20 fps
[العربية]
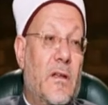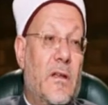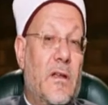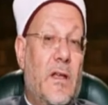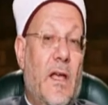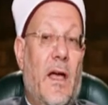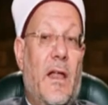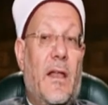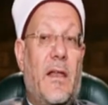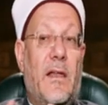
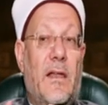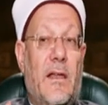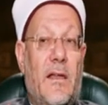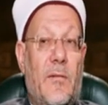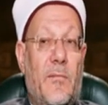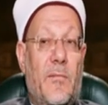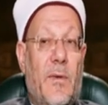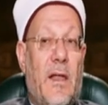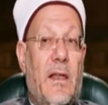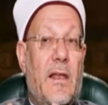
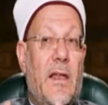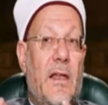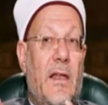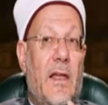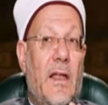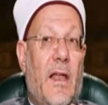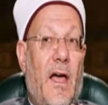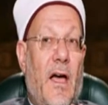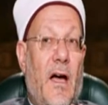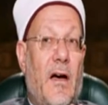يعني
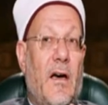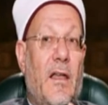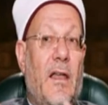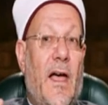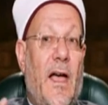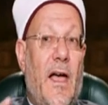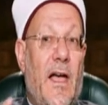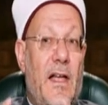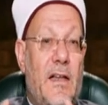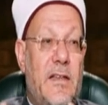بأننا العقل
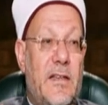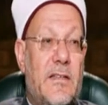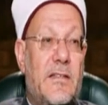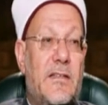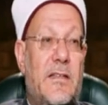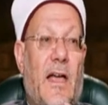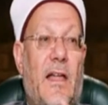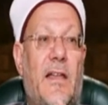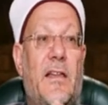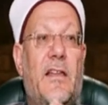
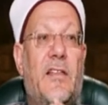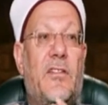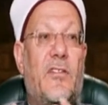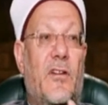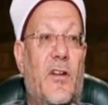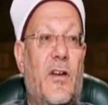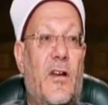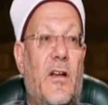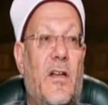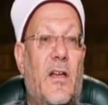عاجز عن
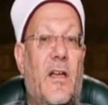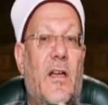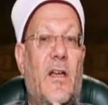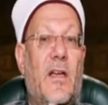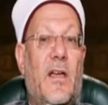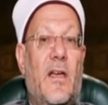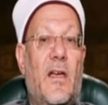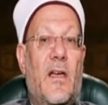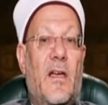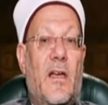إدراك
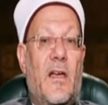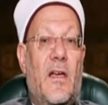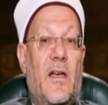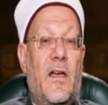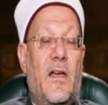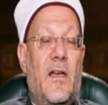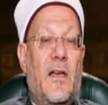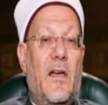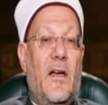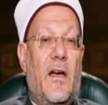
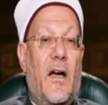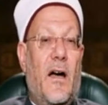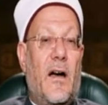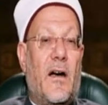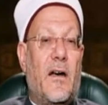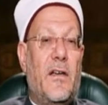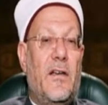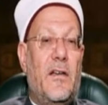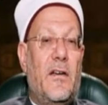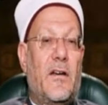آه،
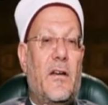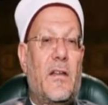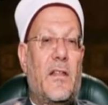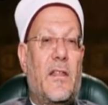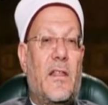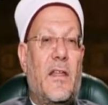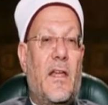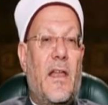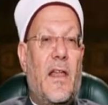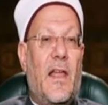حقيقة
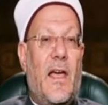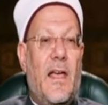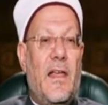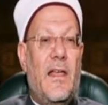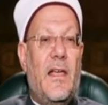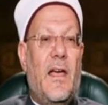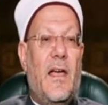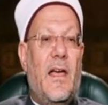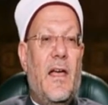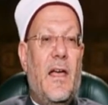
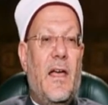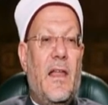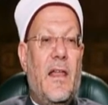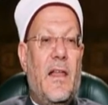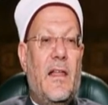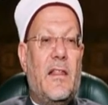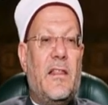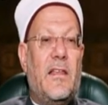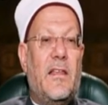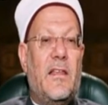الهيئة
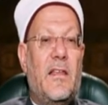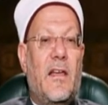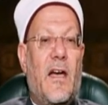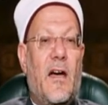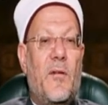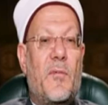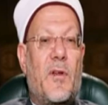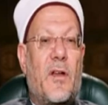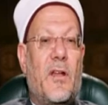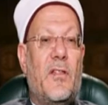التي
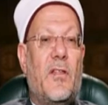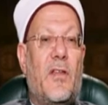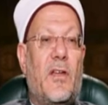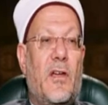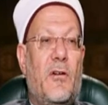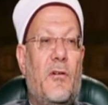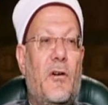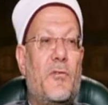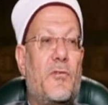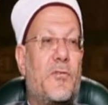أمرنا
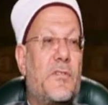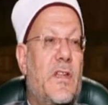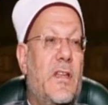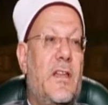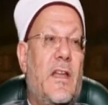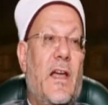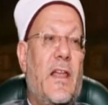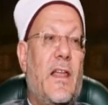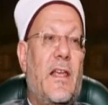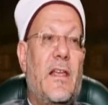الله أن
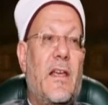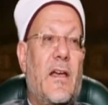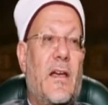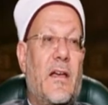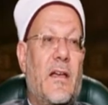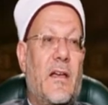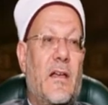نصلي عليها